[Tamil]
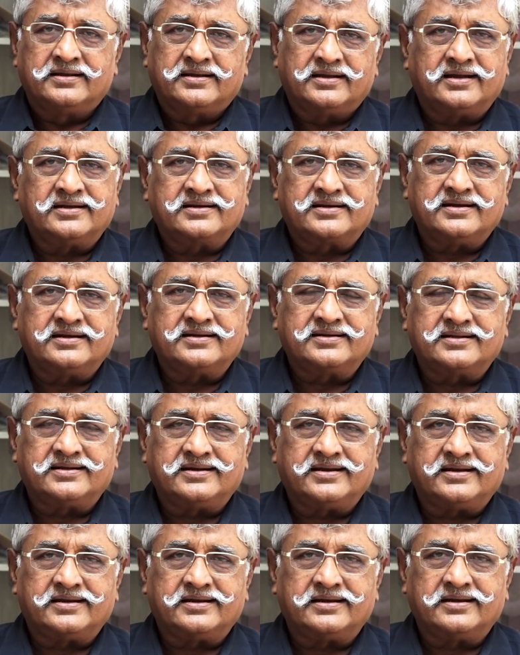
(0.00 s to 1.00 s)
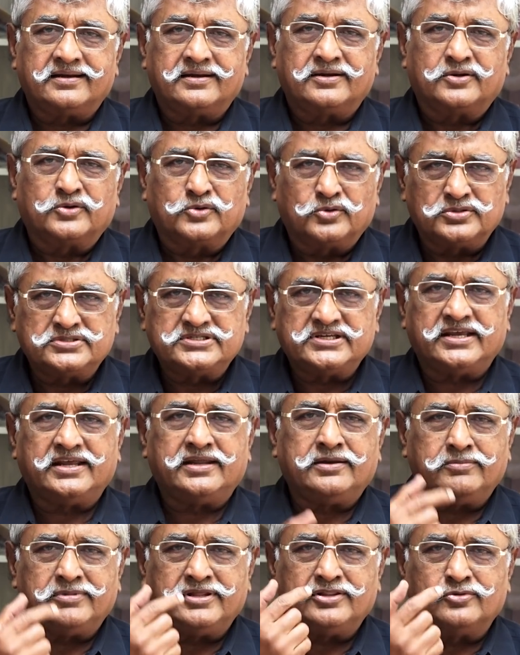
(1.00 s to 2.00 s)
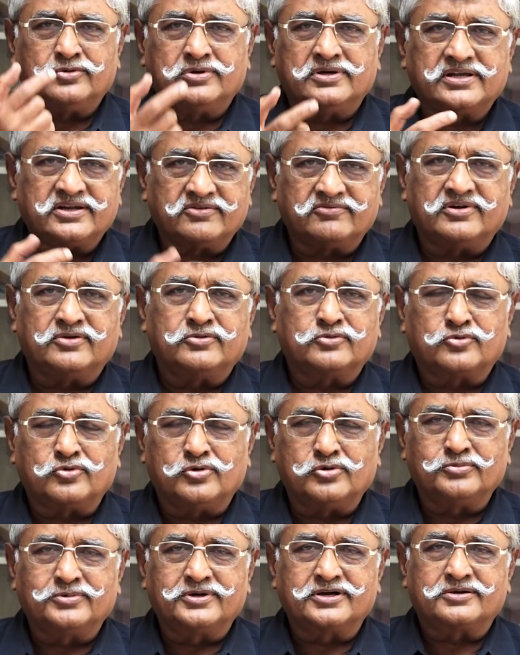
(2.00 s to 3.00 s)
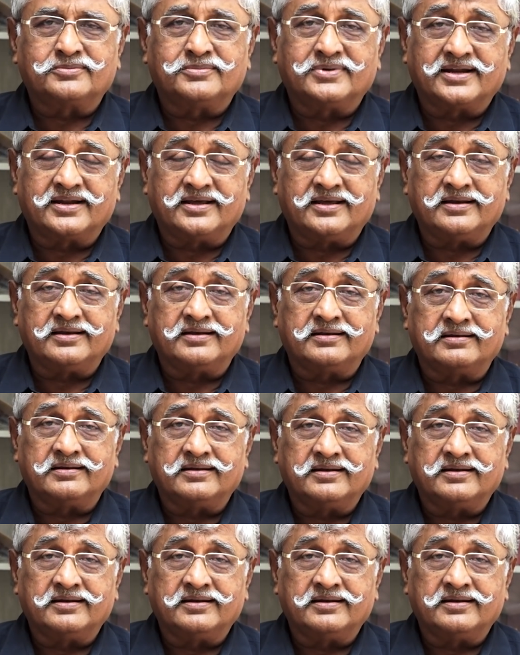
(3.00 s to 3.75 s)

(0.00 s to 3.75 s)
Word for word: நான் கேட்கிறேன் கோட்ஸேயின் மீது உங்களுக்கு இவ்வளவு கோபம் இருக்குமானால்